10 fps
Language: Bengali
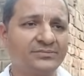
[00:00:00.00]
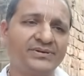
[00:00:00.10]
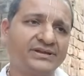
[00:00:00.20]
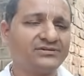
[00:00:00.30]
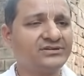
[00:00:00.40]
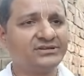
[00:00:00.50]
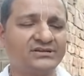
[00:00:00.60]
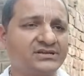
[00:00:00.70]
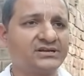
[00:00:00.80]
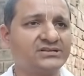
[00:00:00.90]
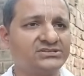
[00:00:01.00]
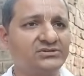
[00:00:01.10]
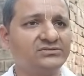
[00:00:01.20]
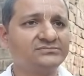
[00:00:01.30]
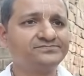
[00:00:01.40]
হ্যাঁ ব্যাগেটা করে হ্যাঁ টাকাটা
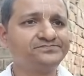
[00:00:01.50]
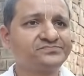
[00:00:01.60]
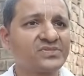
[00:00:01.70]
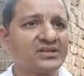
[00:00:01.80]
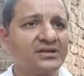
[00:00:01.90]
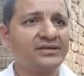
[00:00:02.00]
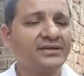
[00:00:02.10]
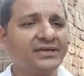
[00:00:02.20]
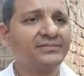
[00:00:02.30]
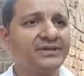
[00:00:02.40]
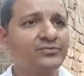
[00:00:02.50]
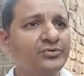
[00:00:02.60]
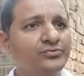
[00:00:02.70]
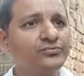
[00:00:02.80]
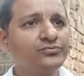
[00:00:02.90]
ছিল এবারে
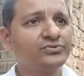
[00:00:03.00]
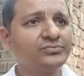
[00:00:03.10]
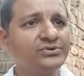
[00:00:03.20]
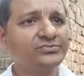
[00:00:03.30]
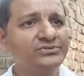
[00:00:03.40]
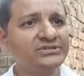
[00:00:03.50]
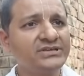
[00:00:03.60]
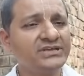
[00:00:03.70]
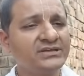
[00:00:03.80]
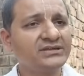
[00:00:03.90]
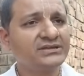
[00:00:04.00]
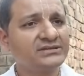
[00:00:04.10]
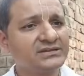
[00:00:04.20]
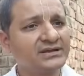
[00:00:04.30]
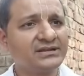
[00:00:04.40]
ওইটুকু সময়ের মধ্যে
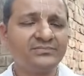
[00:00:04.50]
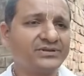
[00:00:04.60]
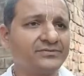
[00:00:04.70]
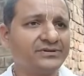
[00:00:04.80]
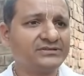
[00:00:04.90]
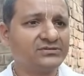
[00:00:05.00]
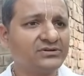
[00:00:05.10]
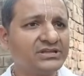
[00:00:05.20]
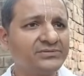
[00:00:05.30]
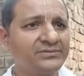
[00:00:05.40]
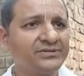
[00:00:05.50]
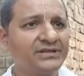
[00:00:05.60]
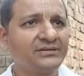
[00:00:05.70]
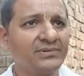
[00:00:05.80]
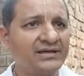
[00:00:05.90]
টাকাটা বের করে যখন আমি
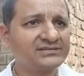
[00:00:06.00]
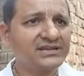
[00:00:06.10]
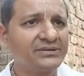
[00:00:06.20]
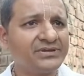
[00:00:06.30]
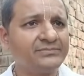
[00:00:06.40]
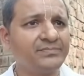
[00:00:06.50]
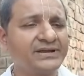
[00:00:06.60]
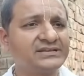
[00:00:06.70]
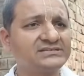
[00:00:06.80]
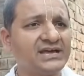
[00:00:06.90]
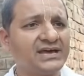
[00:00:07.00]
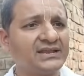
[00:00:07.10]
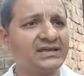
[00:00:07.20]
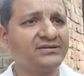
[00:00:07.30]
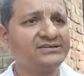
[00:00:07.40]
এবারে ভাতটা নামাই ব্যাগটা যা
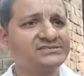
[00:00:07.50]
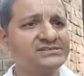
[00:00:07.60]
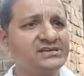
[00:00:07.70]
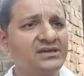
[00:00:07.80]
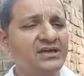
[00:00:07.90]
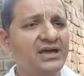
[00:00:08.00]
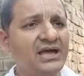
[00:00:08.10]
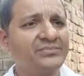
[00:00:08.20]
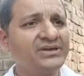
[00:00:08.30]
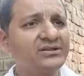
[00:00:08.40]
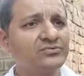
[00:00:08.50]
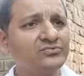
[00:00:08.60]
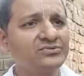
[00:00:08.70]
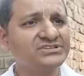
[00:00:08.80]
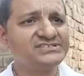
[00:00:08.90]
হালকা হয়েছে আমি আর
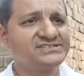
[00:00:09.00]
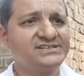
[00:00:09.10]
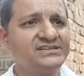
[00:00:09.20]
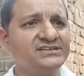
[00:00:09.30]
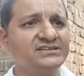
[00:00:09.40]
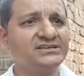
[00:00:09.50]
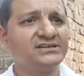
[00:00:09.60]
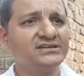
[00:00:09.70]
কোনো রিস্ক নিইনি